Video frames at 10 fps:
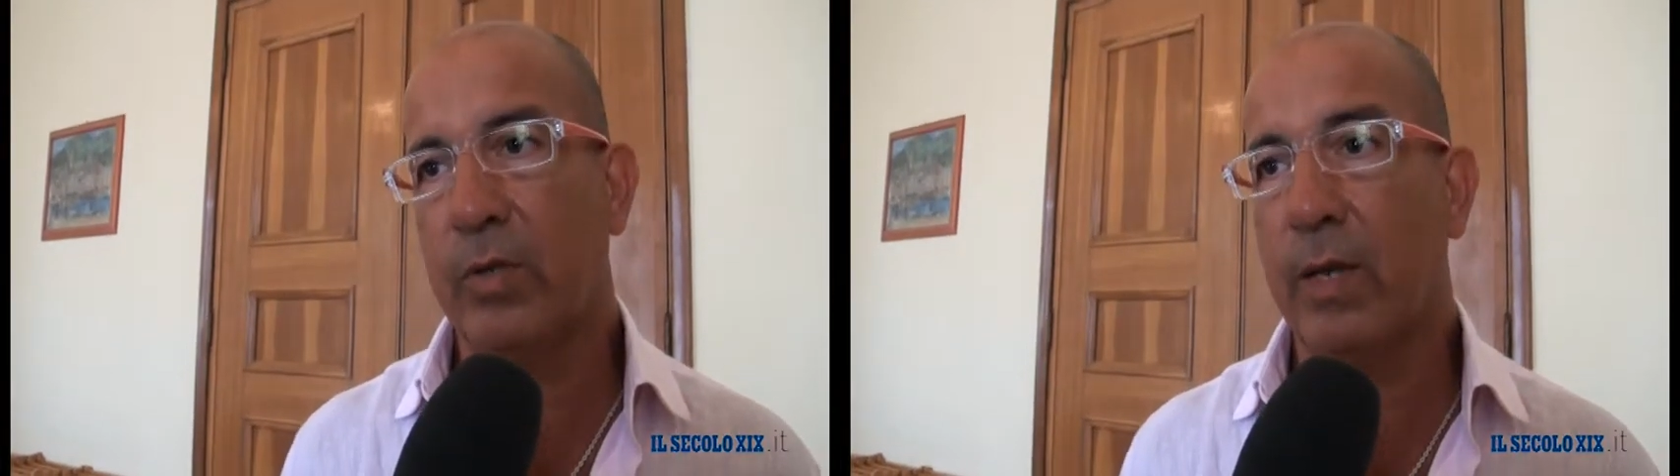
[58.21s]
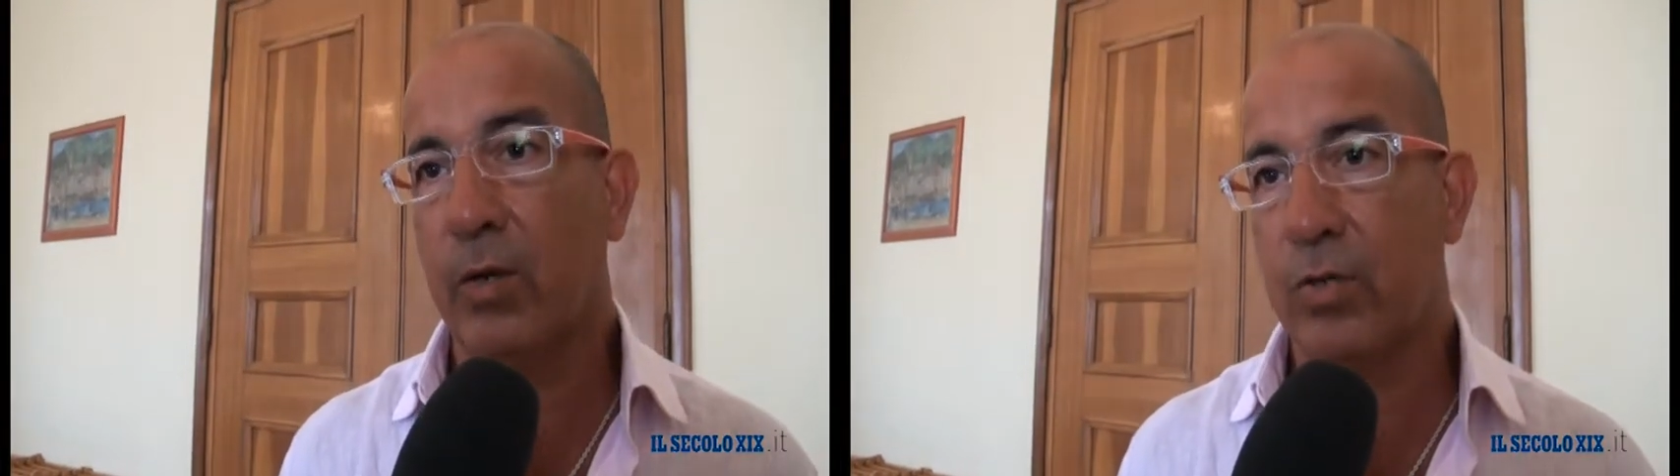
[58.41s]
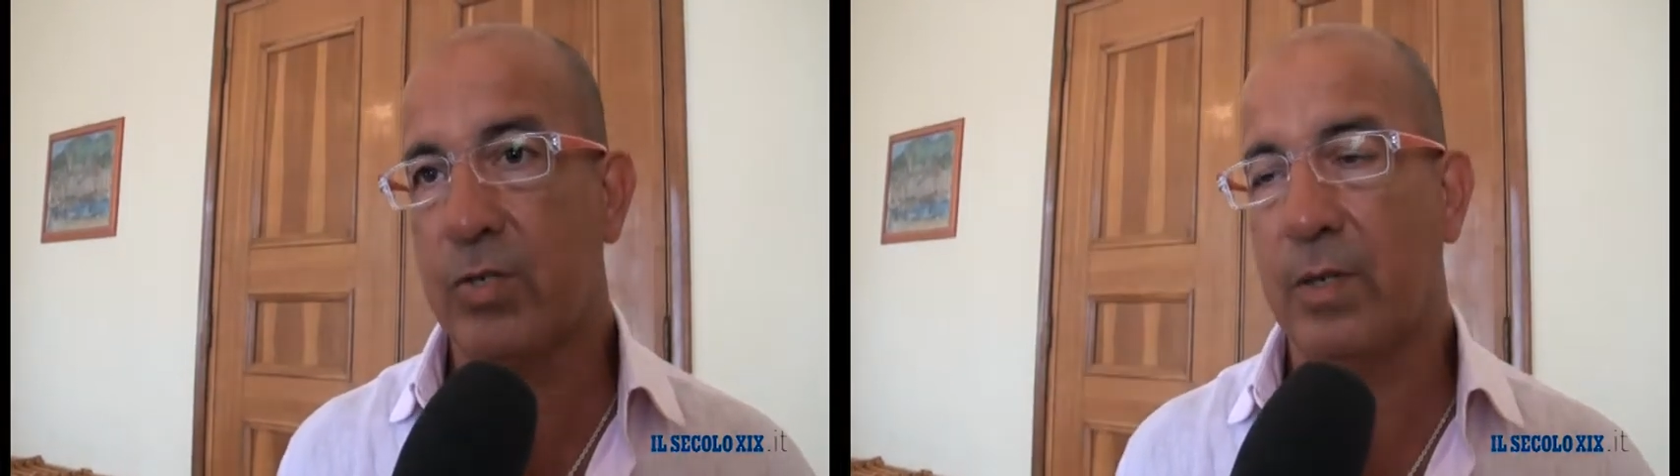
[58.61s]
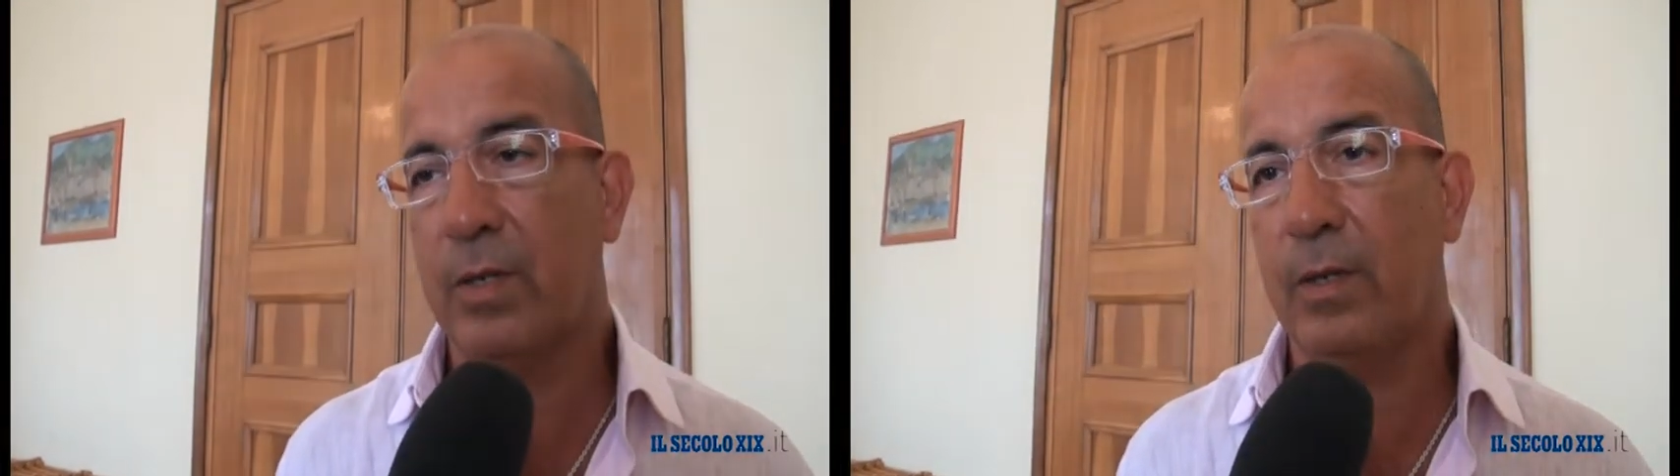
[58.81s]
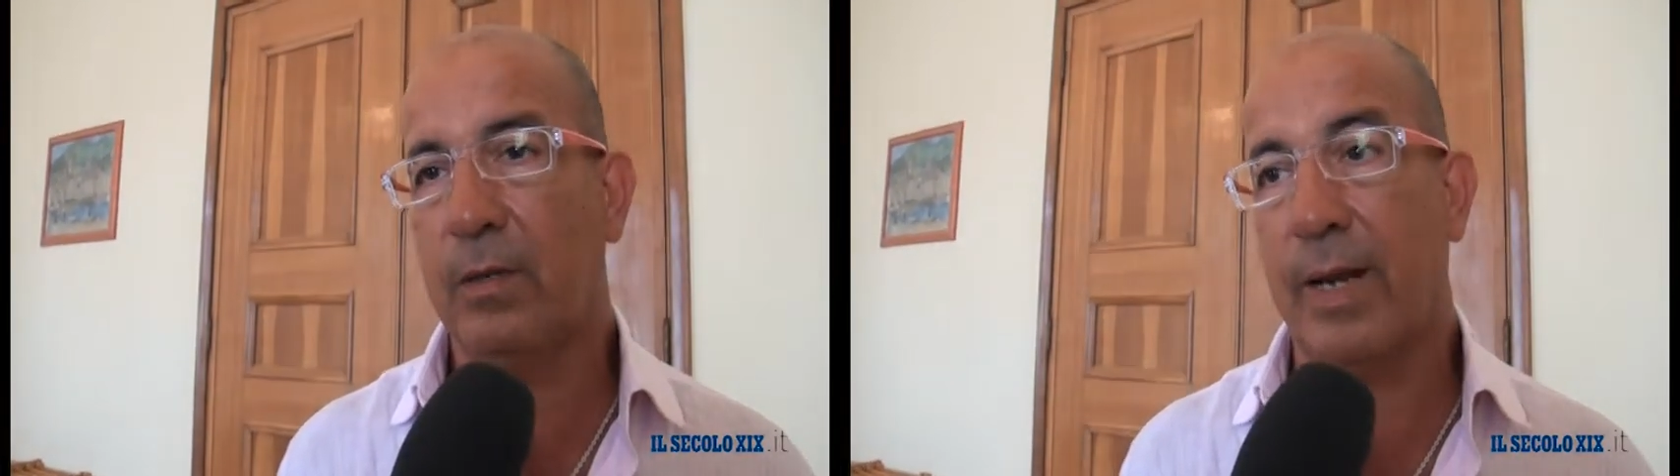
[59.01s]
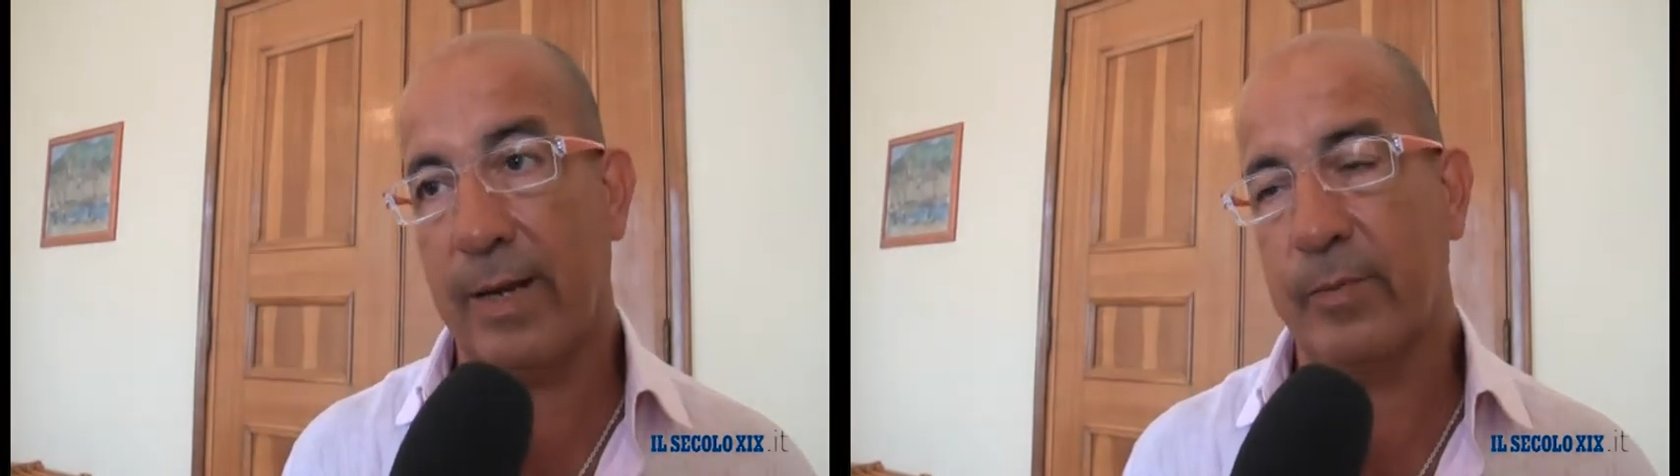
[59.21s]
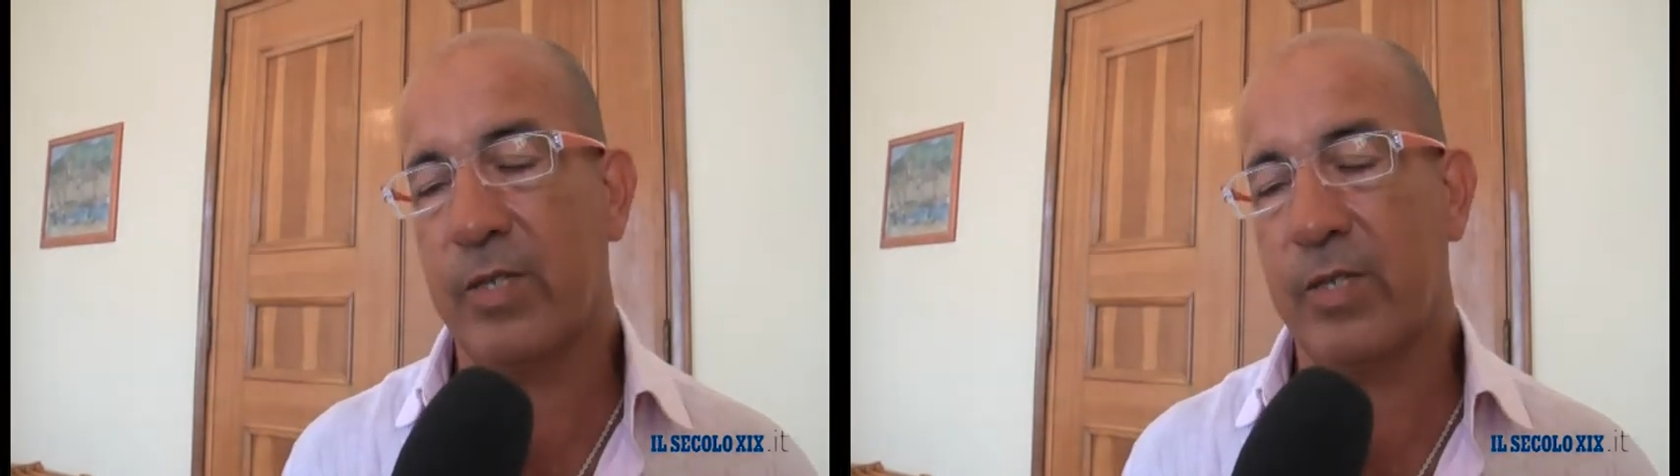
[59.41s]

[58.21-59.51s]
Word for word: gli alloggi dell'area